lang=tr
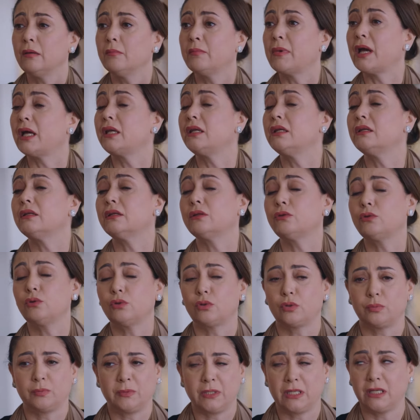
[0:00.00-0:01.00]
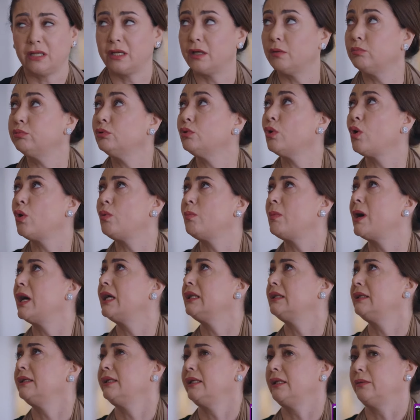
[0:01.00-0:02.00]
Ben inanıyorum Nilay'a. Bu
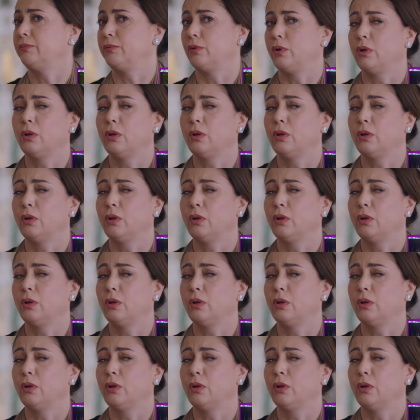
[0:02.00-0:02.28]
normal değil bu.